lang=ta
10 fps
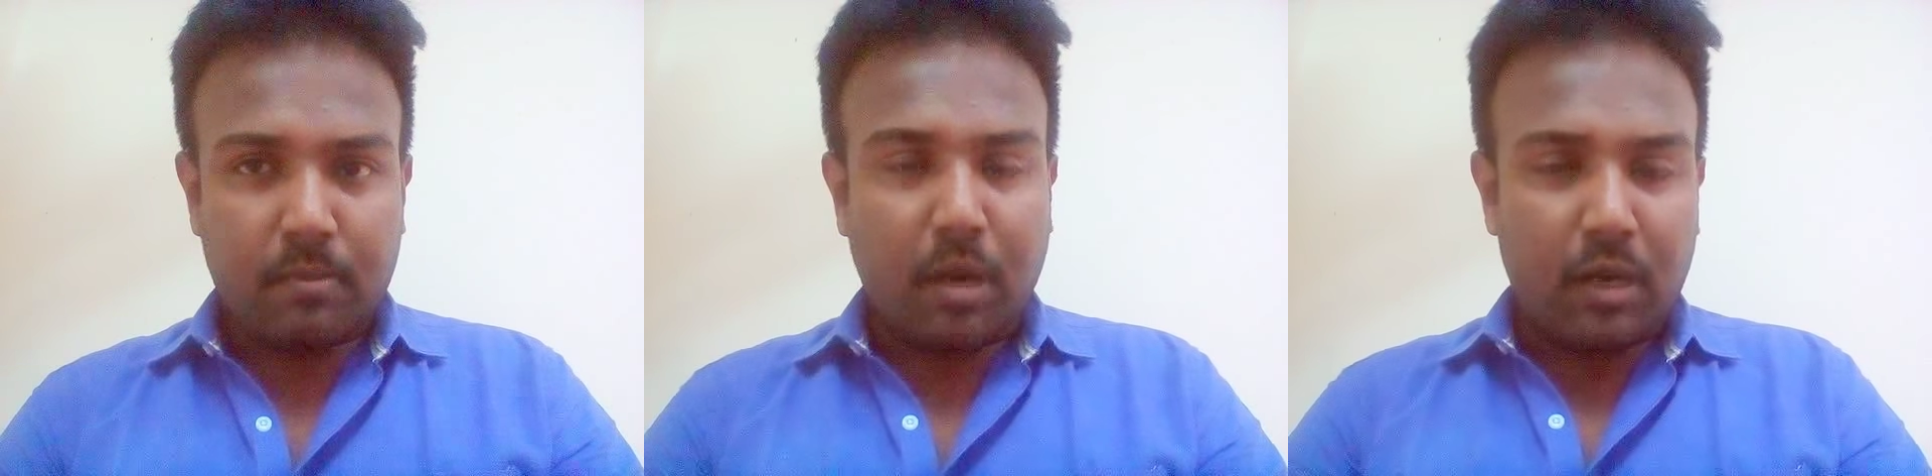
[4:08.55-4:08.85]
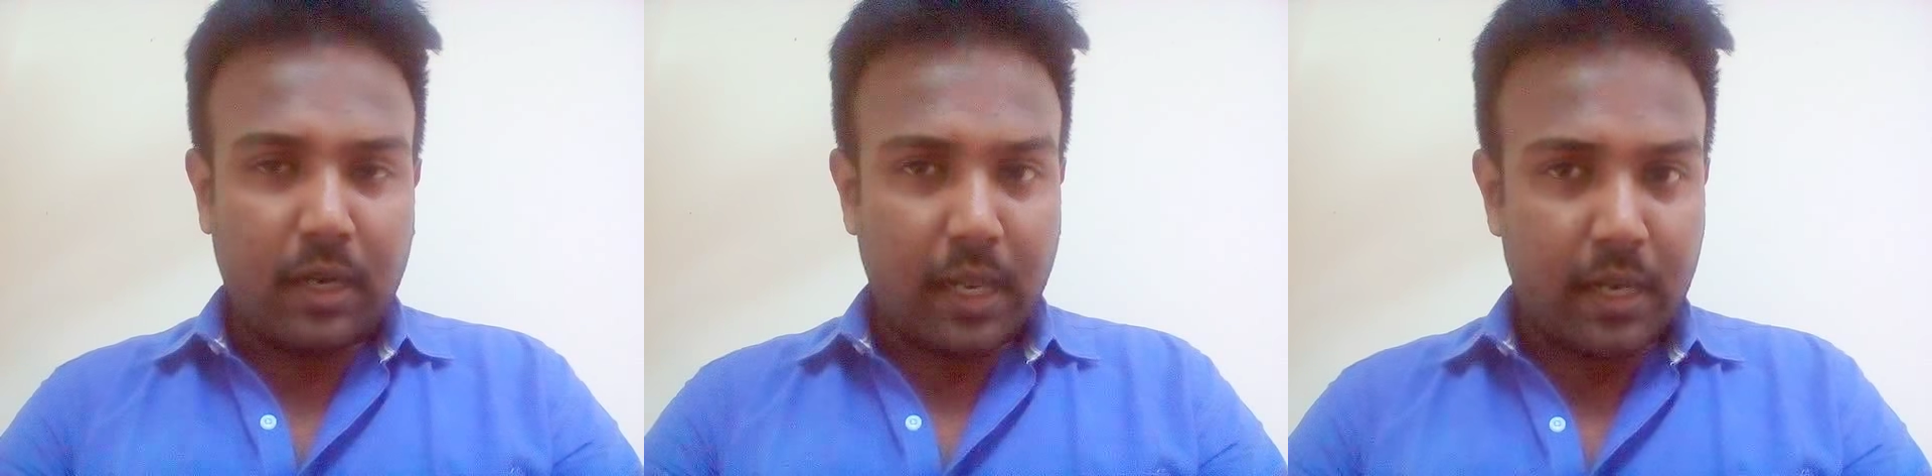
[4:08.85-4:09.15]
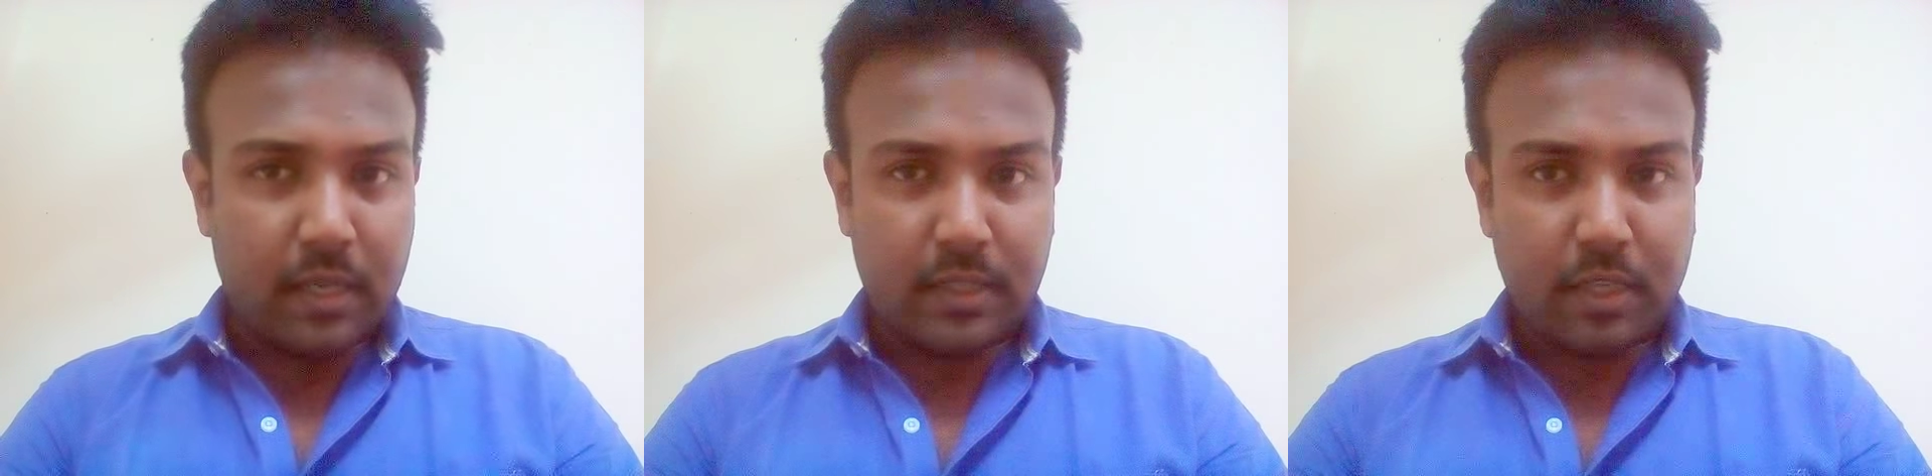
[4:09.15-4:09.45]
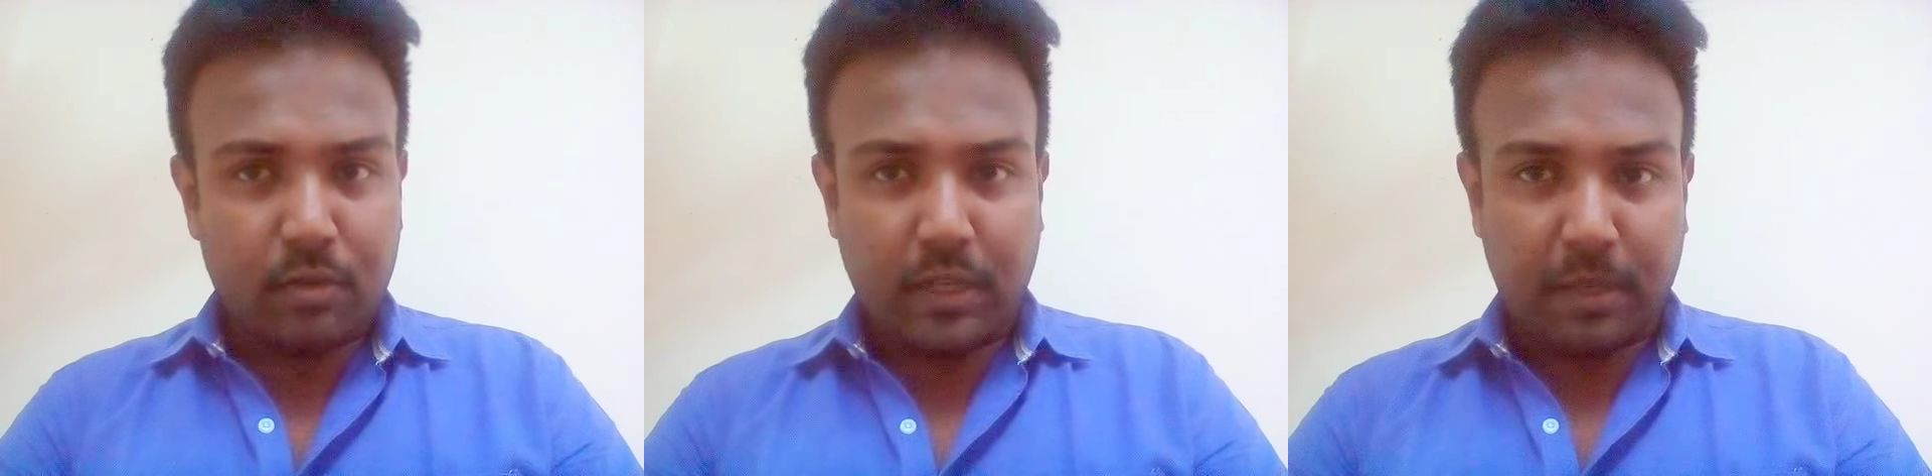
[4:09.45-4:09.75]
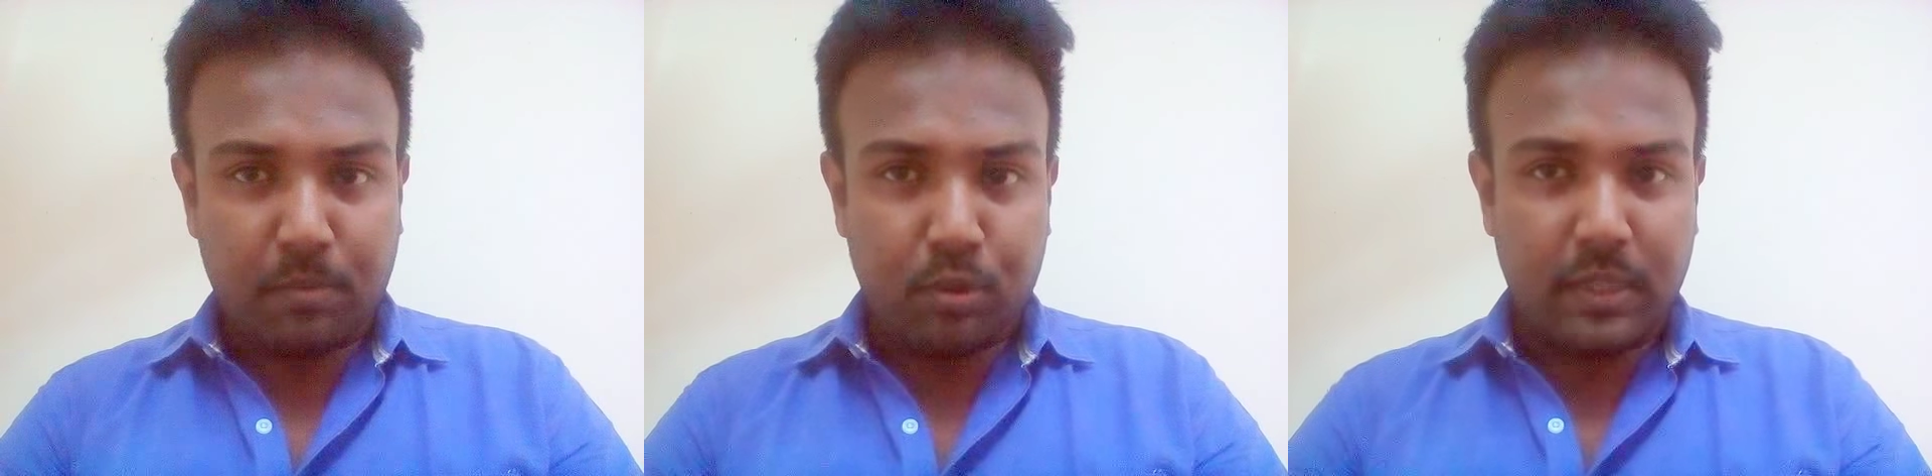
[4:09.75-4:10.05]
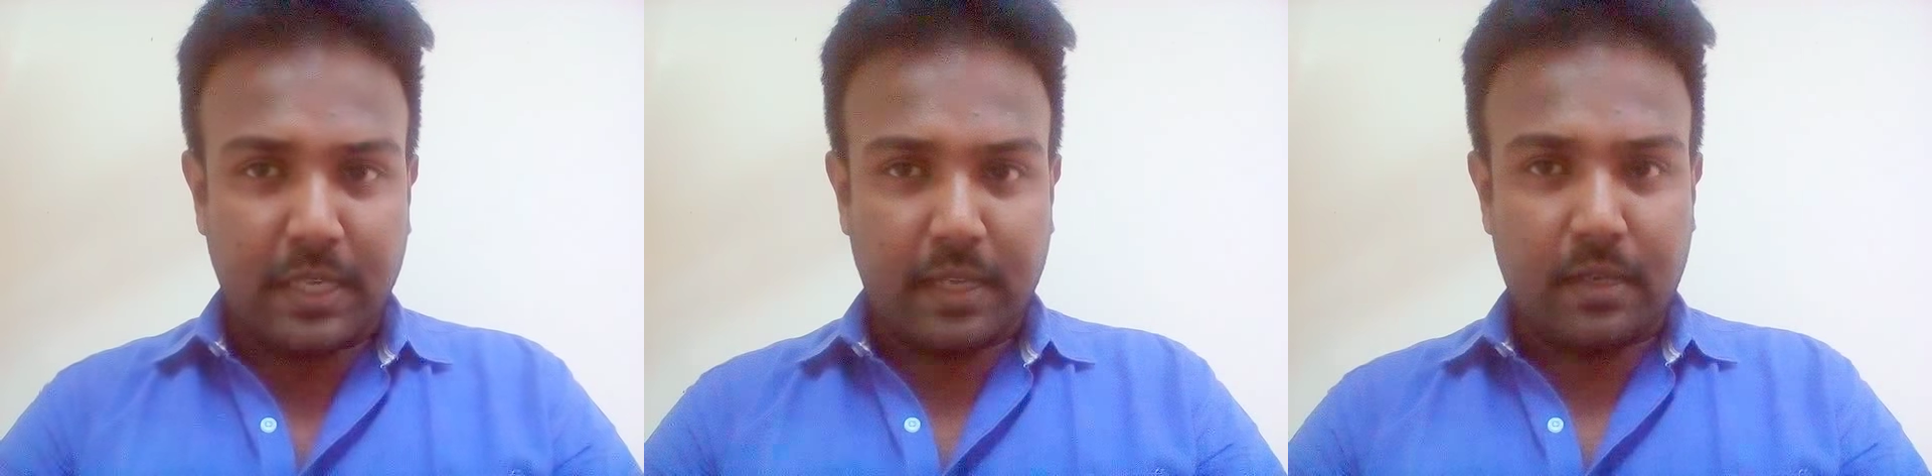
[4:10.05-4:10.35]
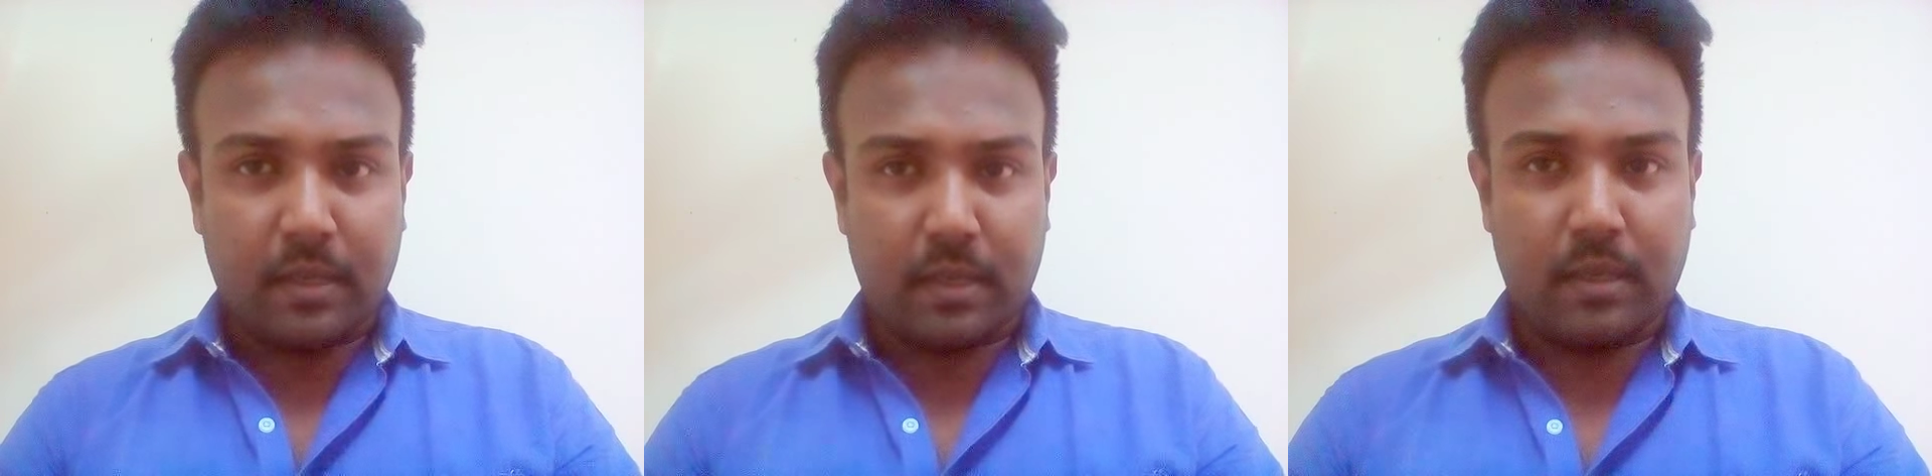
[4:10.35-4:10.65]
மாங்க்னா என்னன்னு தெரியும்னு நினைக்கிறேன்
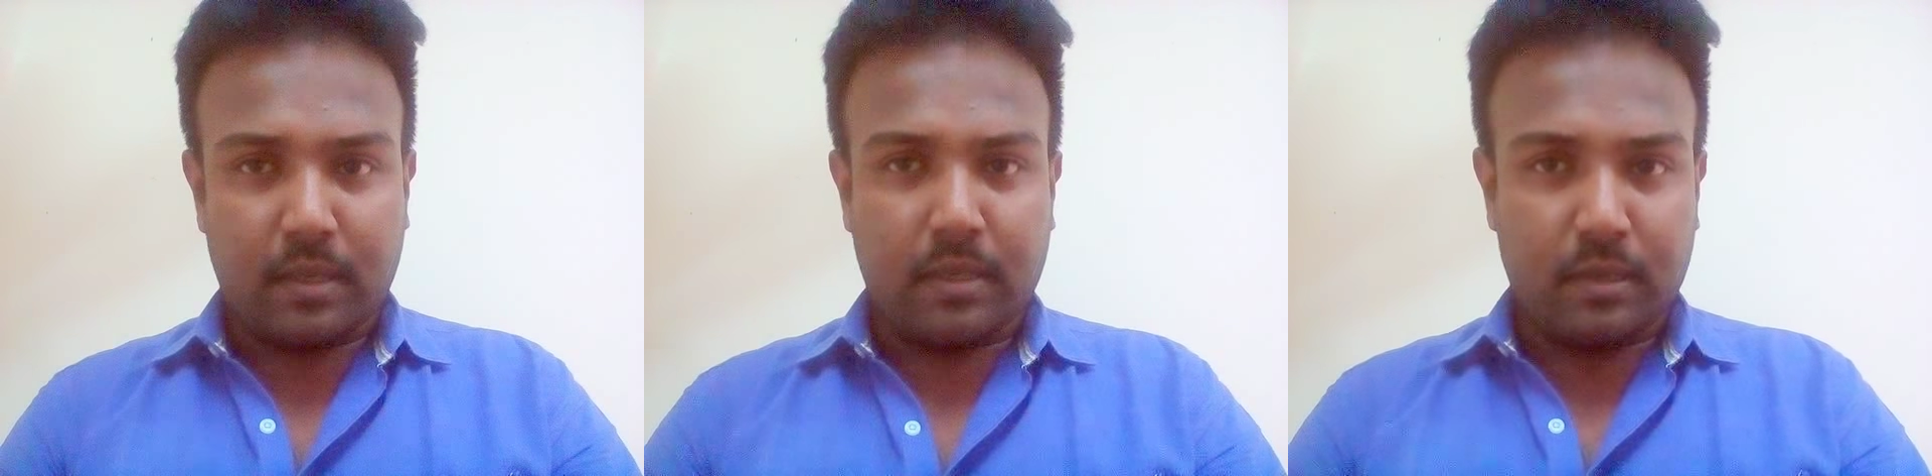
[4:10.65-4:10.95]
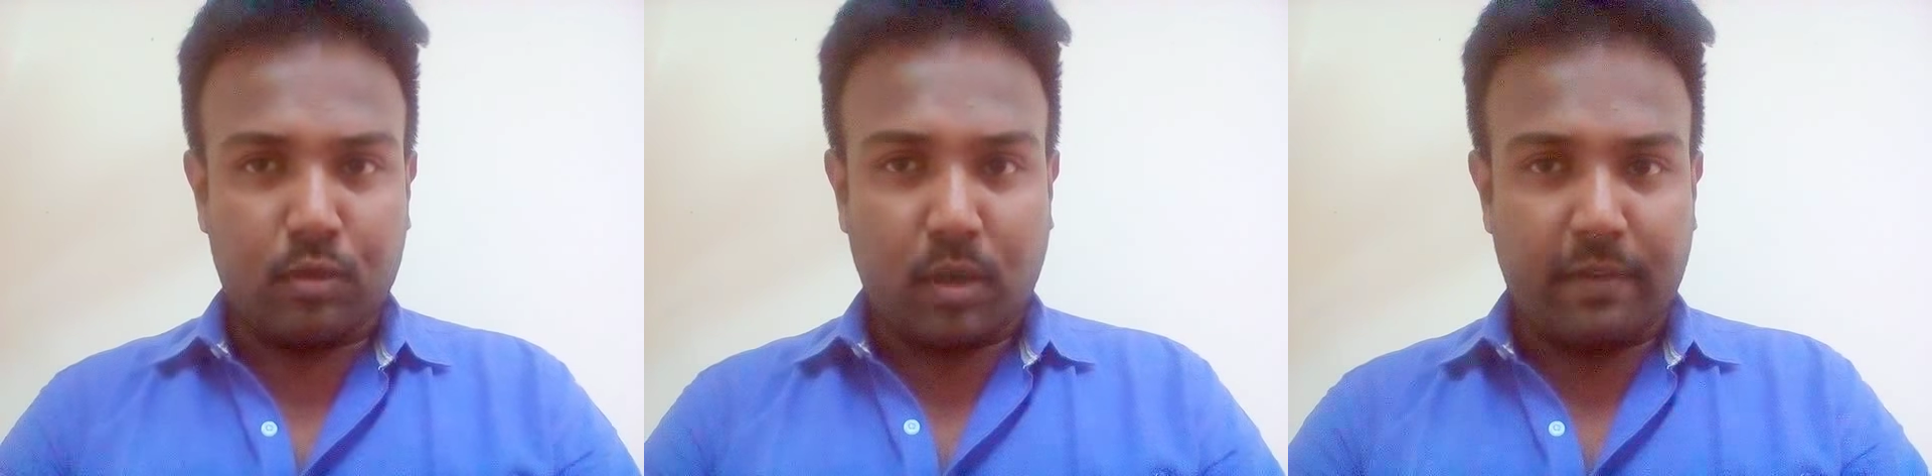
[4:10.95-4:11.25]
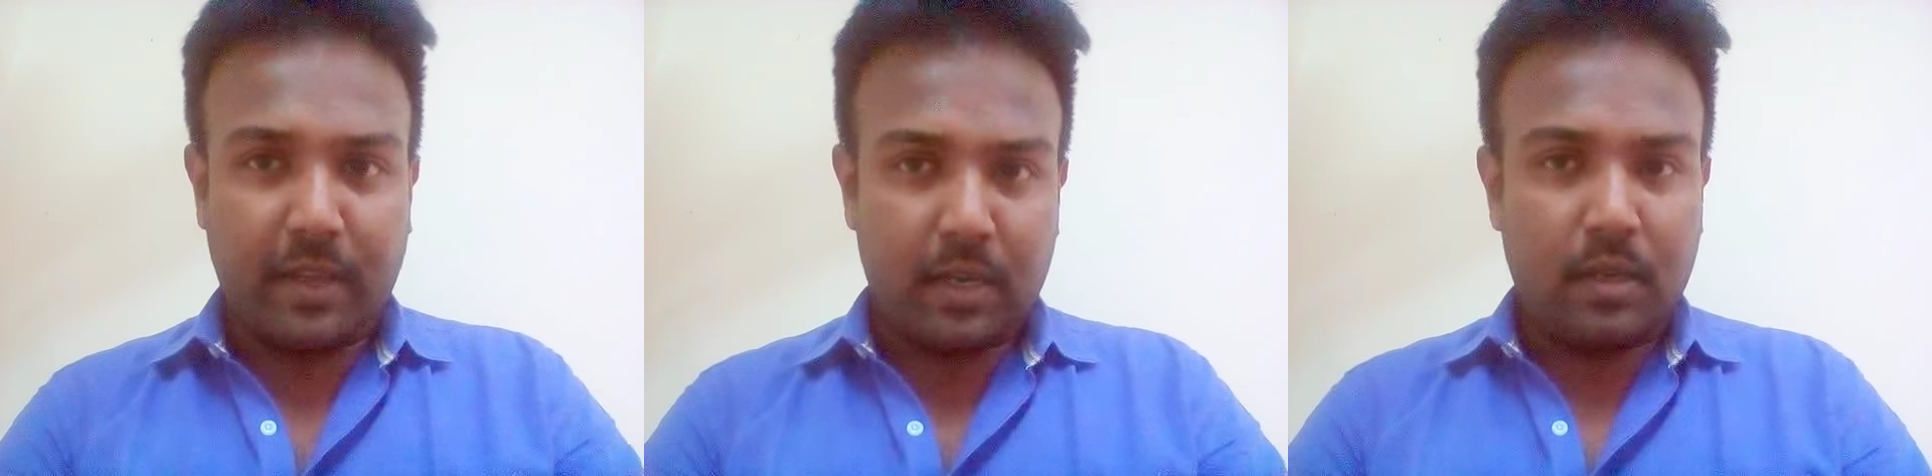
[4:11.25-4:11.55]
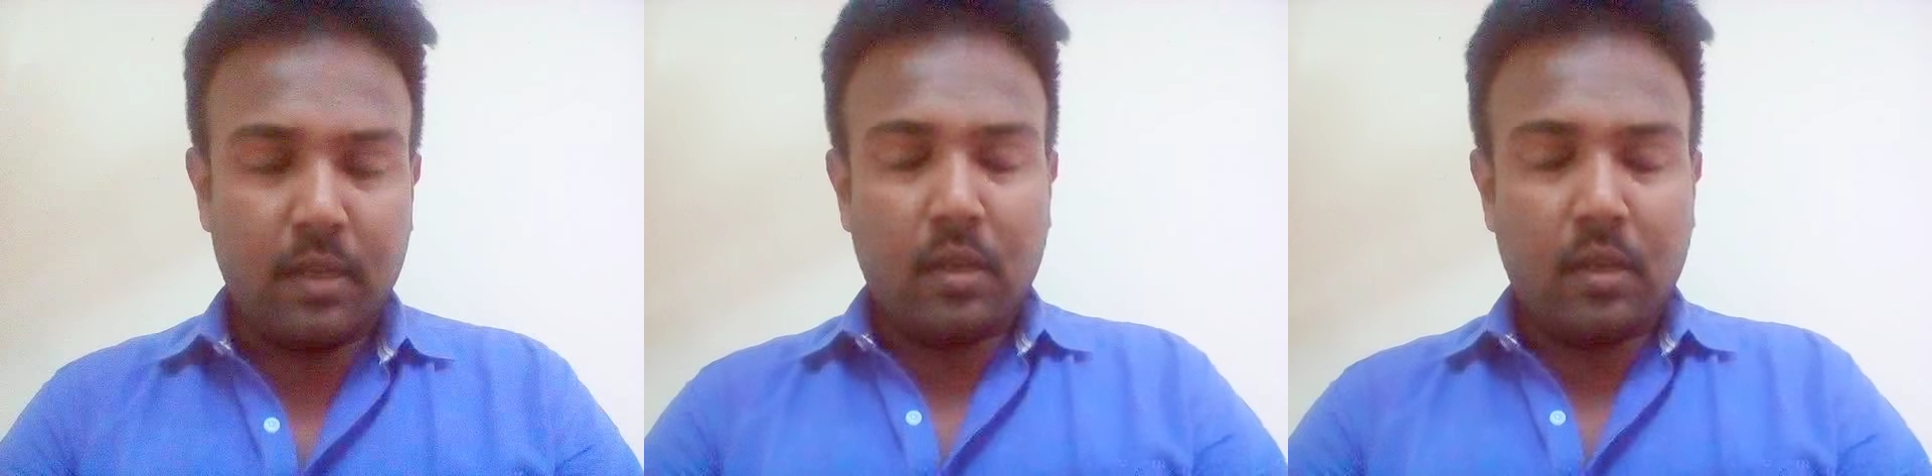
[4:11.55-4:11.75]
புத்த துறவிகள்